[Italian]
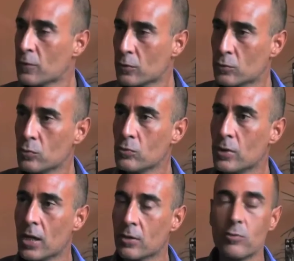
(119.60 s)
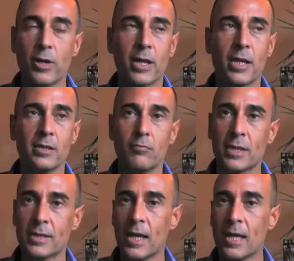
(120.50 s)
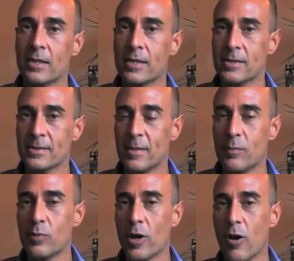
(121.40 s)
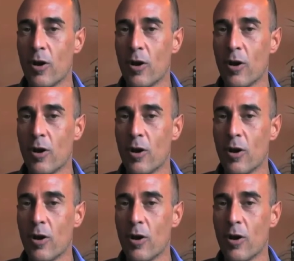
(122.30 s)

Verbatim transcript: fortuna alcune grandi battaglie, sia pure